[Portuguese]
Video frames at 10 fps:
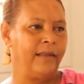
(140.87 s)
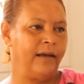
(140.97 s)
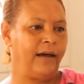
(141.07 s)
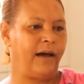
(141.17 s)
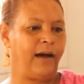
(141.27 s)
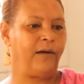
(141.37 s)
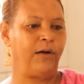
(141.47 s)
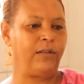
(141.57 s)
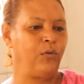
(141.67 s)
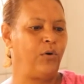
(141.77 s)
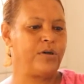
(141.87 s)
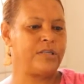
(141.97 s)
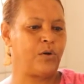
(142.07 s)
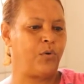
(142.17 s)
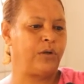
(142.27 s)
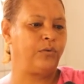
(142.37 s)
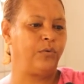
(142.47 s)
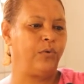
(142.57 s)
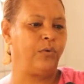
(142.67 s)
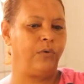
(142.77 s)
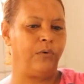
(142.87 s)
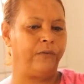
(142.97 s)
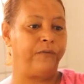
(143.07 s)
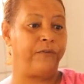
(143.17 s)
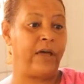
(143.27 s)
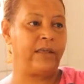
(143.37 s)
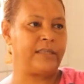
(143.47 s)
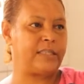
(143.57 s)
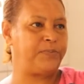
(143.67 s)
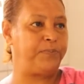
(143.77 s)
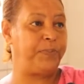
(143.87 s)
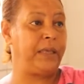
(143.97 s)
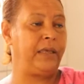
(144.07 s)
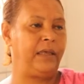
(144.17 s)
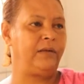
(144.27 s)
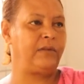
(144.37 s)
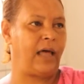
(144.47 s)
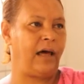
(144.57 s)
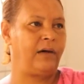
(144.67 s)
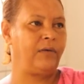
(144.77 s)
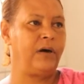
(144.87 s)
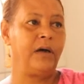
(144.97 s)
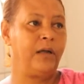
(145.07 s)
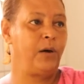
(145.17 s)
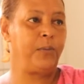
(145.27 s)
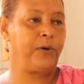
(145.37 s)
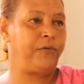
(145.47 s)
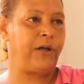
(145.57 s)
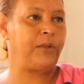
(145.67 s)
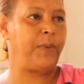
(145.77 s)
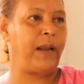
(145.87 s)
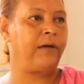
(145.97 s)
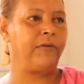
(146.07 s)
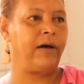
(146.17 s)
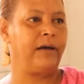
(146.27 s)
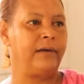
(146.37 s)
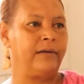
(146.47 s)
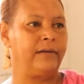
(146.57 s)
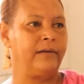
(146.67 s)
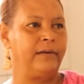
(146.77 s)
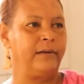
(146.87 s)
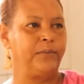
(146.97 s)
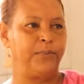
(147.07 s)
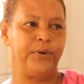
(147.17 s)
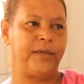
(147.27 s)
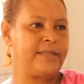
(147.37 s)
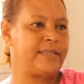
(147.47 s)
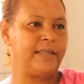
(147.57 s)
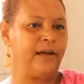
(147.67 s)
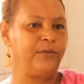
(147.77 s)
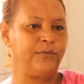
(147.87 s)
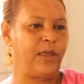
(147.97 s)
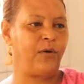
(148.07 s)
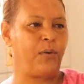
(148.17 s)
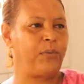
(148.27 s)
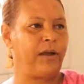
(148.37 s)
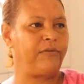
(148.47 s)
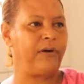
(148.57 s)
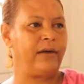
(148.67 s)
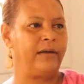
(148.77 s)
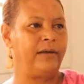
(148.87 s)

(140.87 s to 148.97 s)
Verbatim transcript: Ah, a louça, quando vem esses pinguinhos d'água, eu aproveito para lavar. Hum. Porque senão não tem como lavar.